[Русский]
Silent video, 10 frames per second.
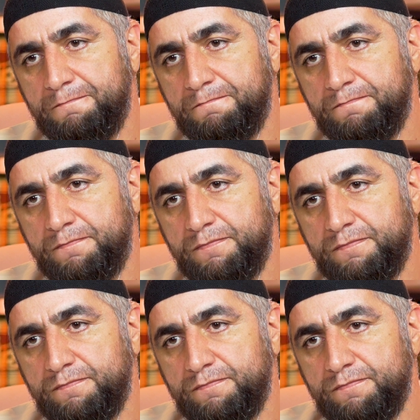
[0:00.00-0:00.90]
То есть таким
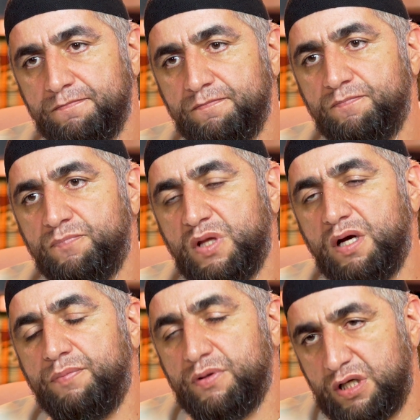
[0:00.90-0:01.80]
образом позорить?
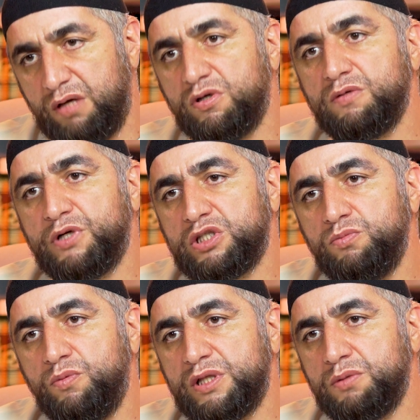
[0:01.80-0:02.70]
А, таким образом.
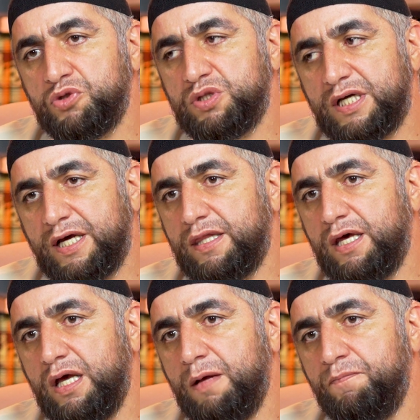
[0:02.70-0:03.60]
Почему? Потому что
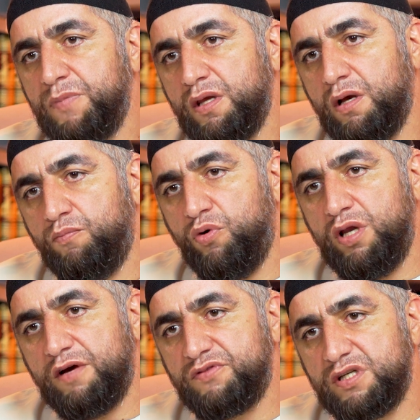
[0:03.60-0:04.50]
когда
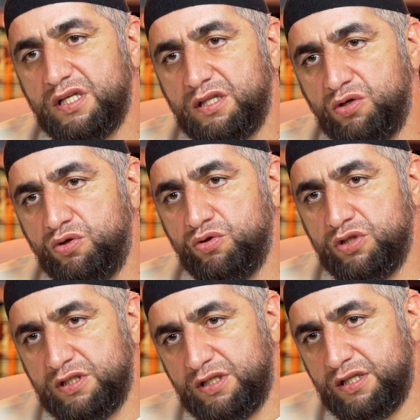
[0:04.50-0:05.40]
более авторитетные люди
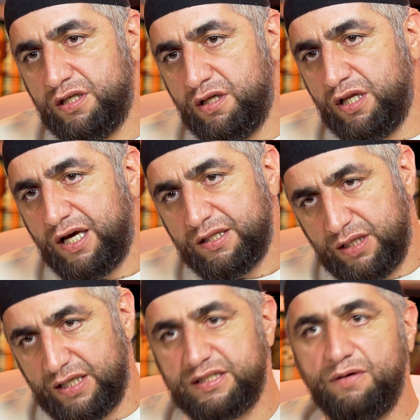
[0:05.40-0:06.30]
зина делали, их от,
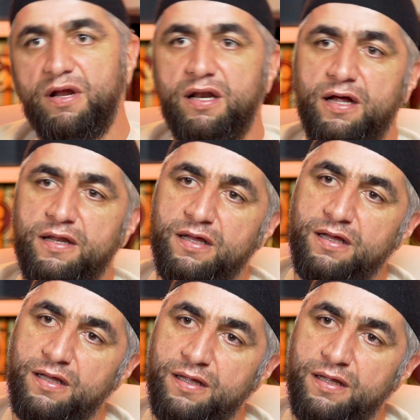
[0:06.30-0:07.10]
оставляли они.